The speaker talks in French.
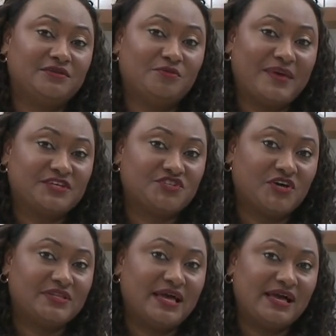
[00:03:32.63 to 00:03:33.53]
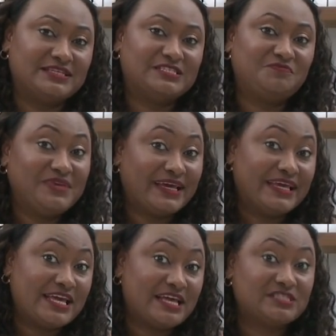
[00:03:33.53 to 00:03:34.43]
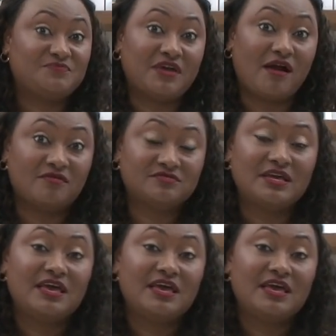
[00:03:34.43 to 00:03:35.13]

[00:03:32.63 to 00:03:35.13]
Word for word: de personnes inspirées et inspirantes,